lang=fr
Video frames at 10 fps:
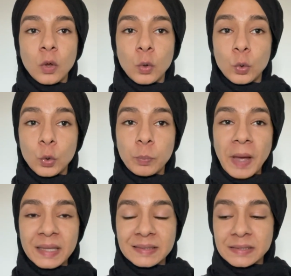euh, le
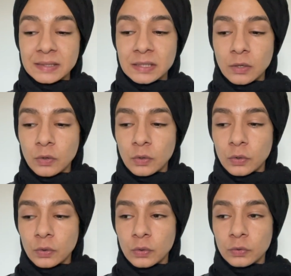parti
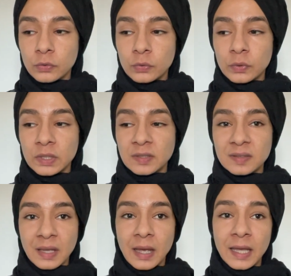de
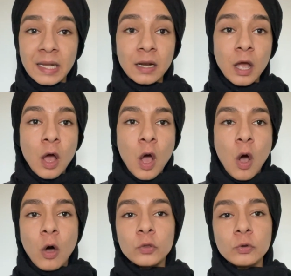Israël
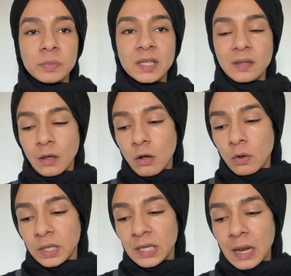en
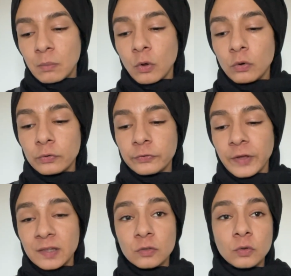oblitérant également le
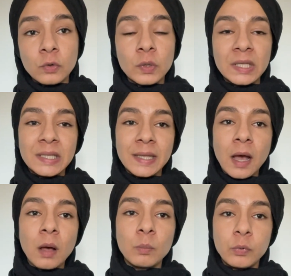fait qu'il y
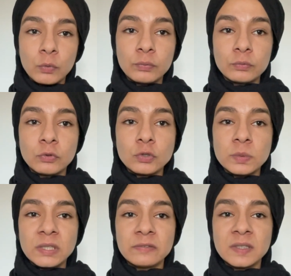a beaucoup de
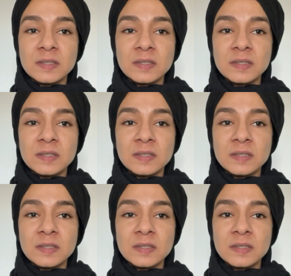juifs